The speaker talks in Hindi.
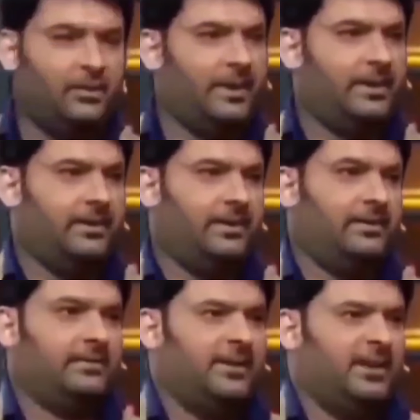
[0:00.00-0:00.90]
देख लो भाई
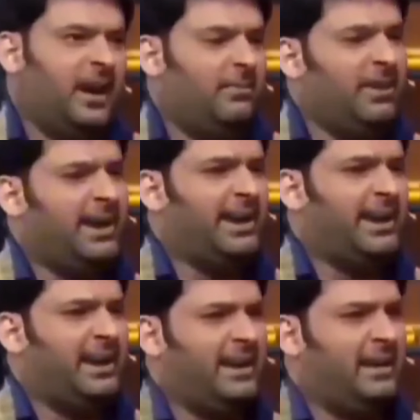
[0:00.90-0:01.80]
हम लड़के
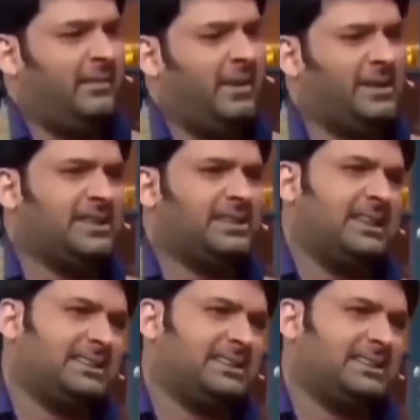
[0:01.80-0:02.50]
हैं ना हमारे साथ ऐसा ही